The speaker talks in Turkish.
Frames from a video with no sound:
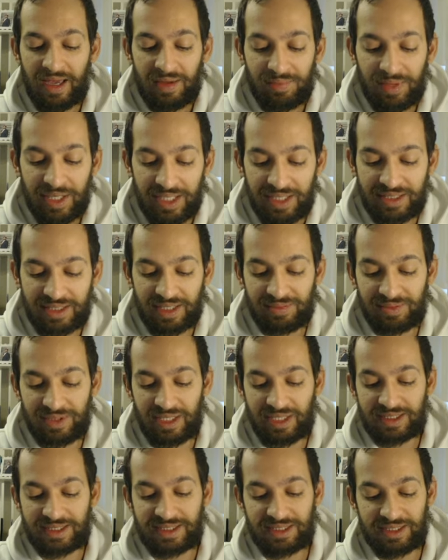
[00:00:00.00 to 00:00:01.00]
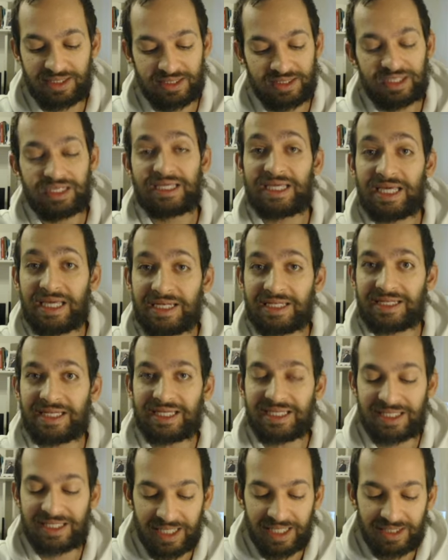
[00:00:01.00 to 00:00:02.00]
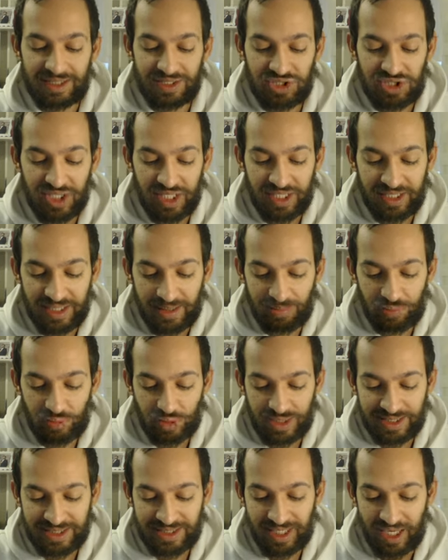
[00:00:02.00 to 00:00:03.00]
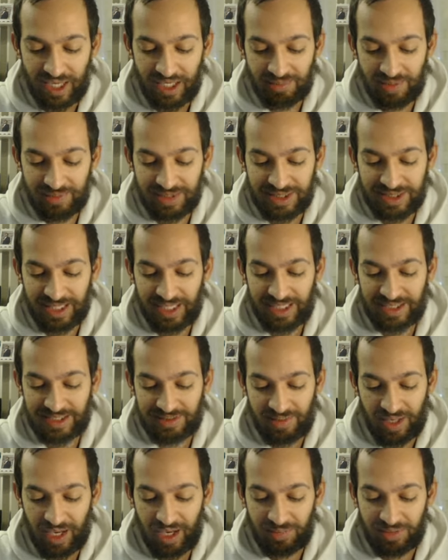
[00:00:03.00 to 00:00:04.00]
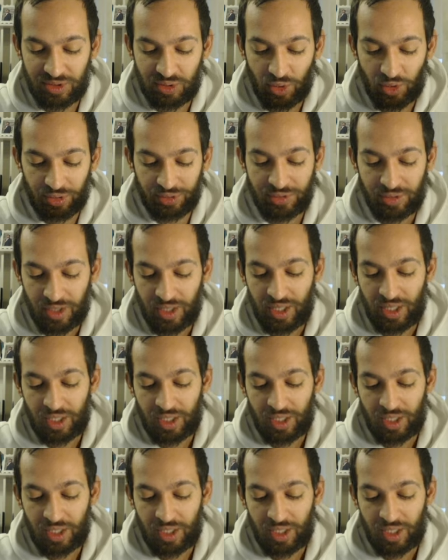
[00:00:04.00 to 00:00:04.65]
Belediye binasının yanındaki tekli cehennem kulesini almamız lazım. Abi dön.